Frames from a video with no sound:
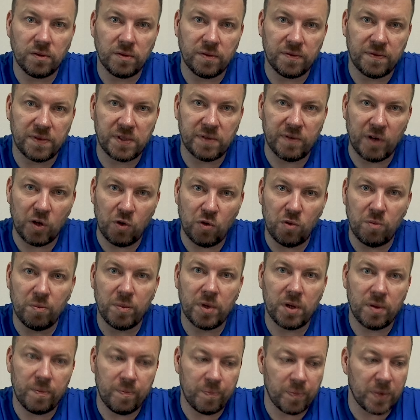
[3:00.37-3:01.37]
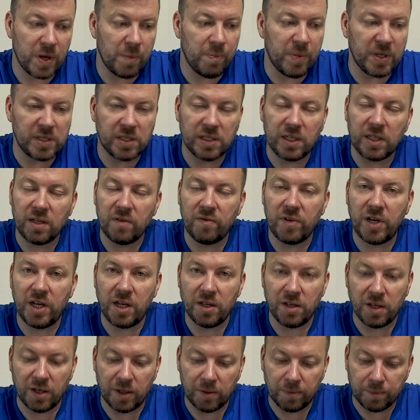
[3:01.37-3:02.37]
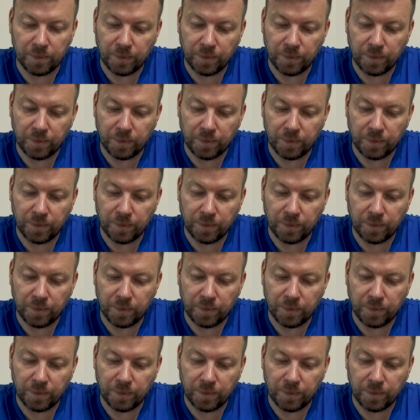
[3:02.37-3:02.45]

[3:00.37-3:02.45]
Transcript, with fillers: в своем постановлении.